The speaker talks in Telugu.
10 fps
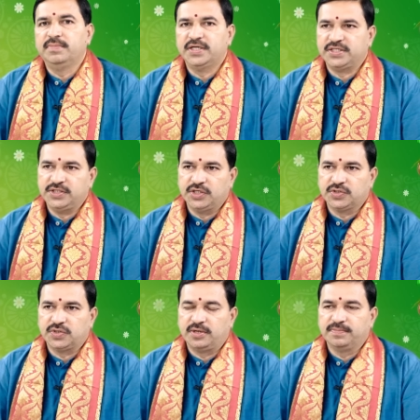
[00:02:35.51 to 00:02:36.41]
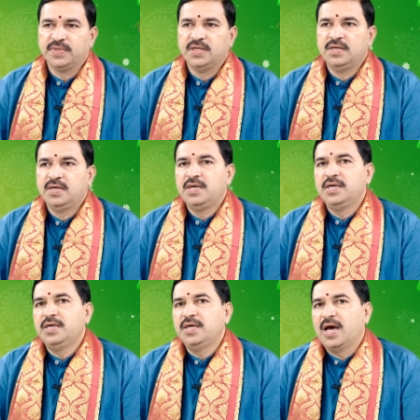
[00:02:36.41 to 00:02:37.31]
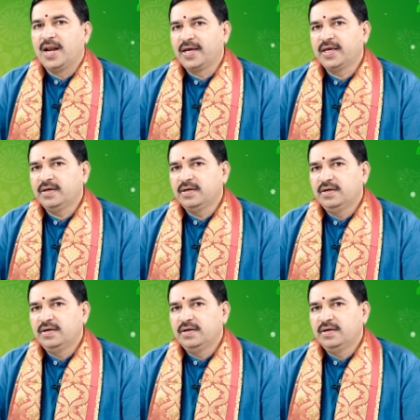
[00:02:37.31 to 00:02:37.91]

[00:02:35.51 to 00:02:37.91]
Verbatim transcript: మెడిసిన్ చేస్తున్నాడు అలాగే